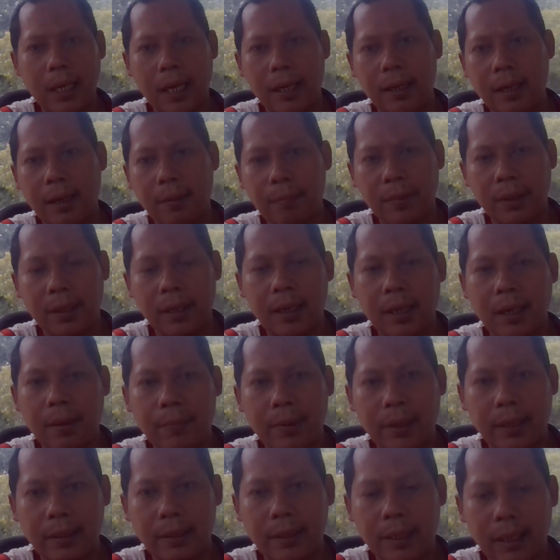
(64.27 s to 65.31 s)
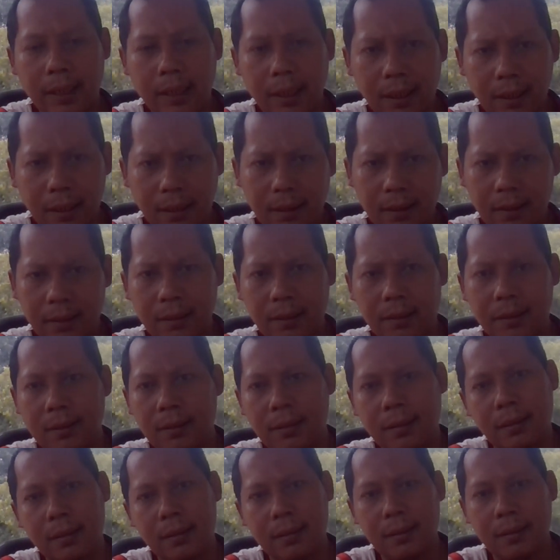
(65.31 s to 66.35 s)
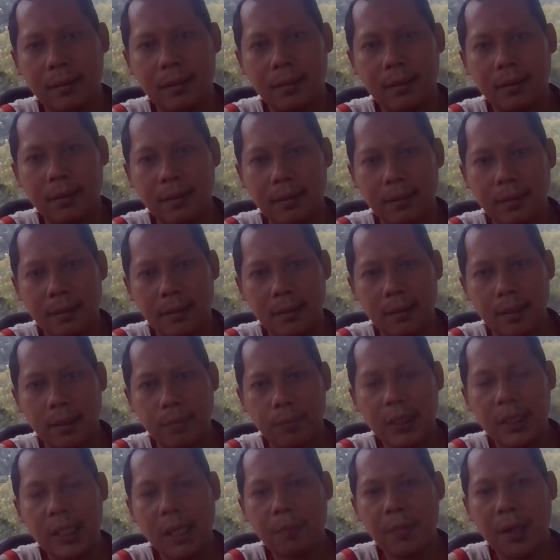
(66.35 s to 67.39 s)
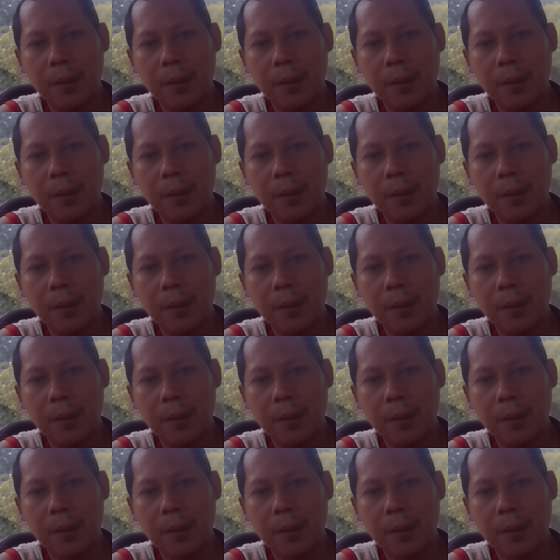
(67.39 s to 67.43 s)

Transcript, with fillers: ya namanya namanya channel bisa